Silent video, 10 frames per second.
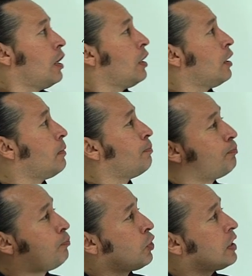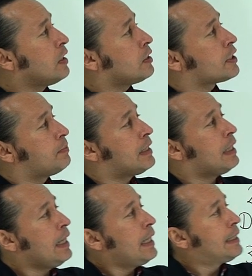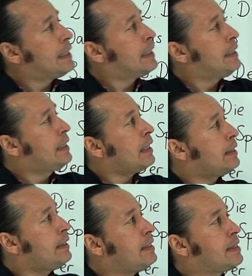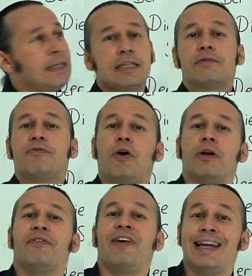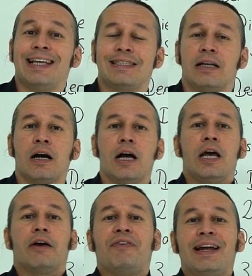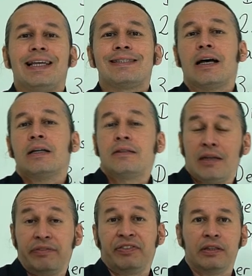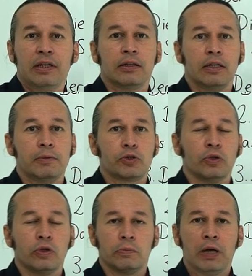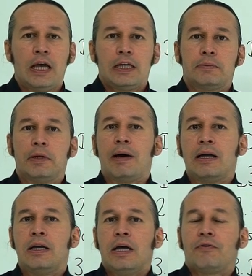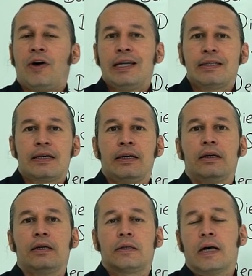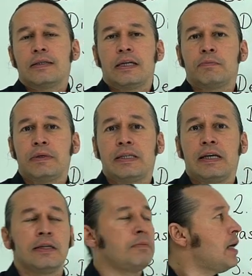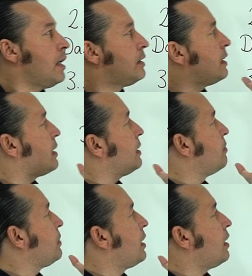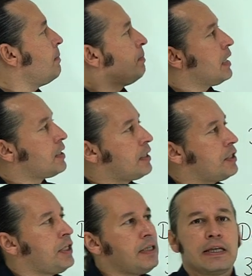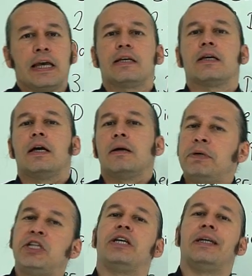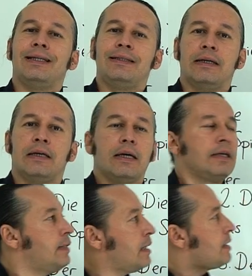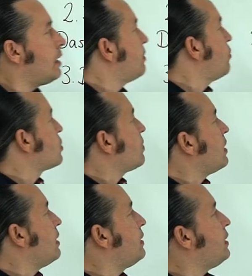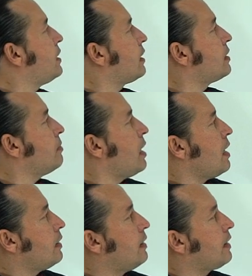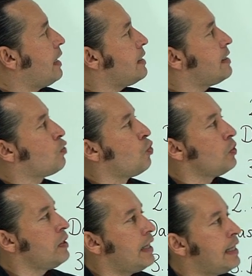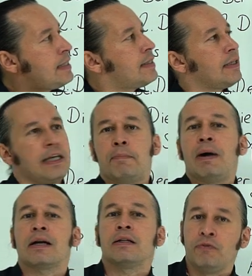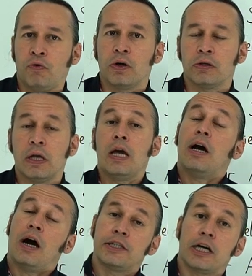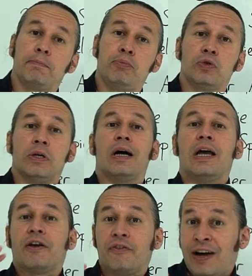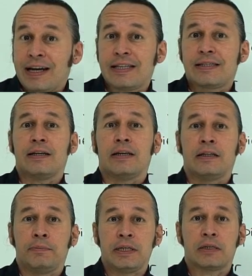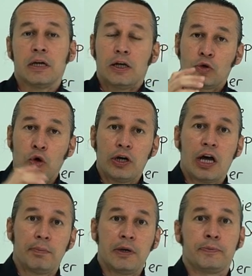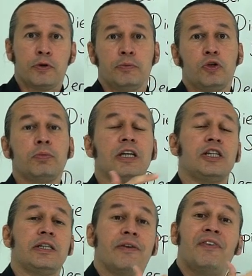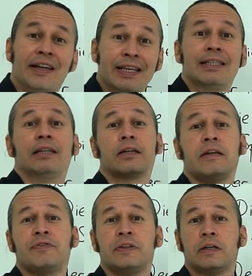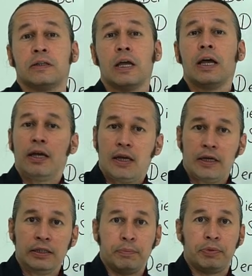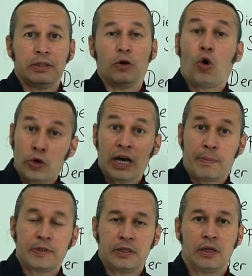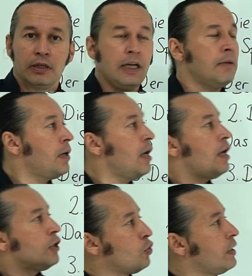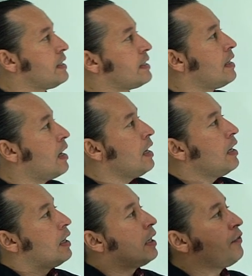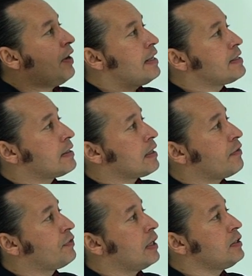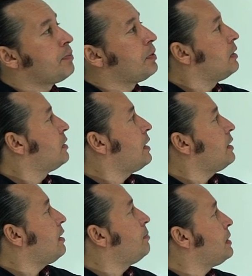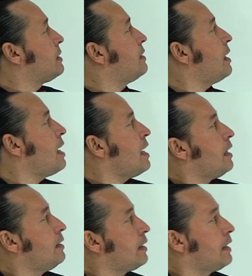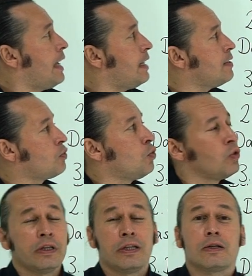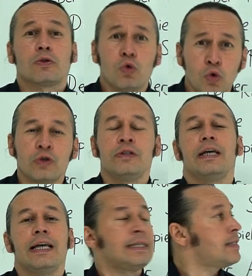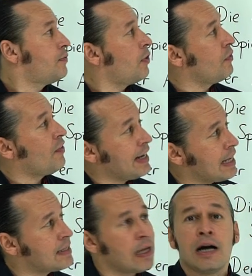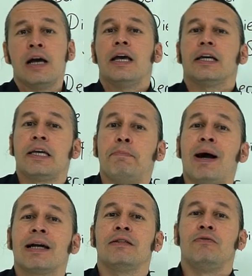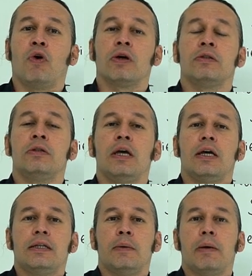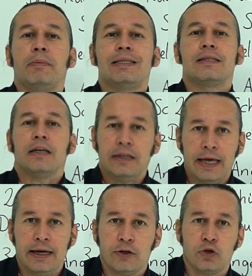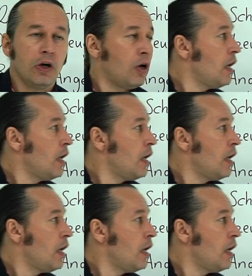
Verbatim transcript: Ee, burada şimdi e, dikkat ettiyseniz Fan Vanessa, Vanessa tarafından demiş oluyorum. Şimdi ben Vanessa'yı kastetmeseydim deseydim ki işte cheesecake pişirildi deseydim o zaman ne diyecektim? Der Käsekuchen ist gebacken worden. Ancak burada Vanessa'ya da bir gönderme yapıyorum. Diyorum ki işte Vanessa tarafından e, yapıldı, o yaptı değil mi? Dolayısıyla e, Vanessa tarafından yapıldı dediğimizde der Käsekuchen Kuchen ist von Vanessa gebacken worden dememiz gerekiyor.